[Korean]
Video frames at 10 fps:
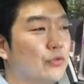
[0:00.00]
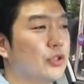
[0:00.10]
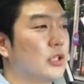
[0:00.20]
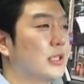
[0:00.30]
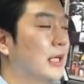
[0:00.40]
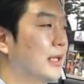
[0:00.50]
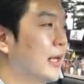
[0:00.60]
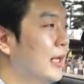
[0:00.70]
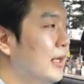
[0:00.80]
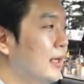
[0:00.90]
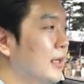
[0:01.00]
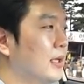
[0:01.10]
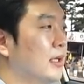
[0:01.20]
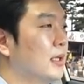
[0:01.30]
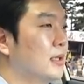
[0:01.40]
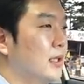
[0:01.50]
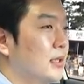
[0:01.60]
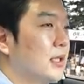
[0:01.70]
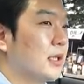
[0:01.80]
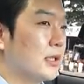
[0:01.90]
운전자한테. 근데
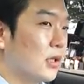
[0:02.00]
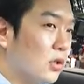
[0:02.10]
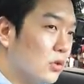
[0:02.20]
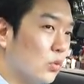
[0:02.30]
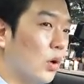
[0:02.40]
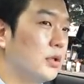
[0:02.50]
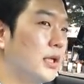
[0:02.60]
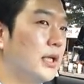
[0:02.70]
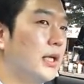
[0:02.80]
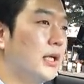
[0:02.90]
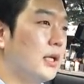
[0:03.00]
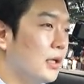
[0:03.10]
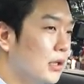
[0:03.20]
이제 그런 원인이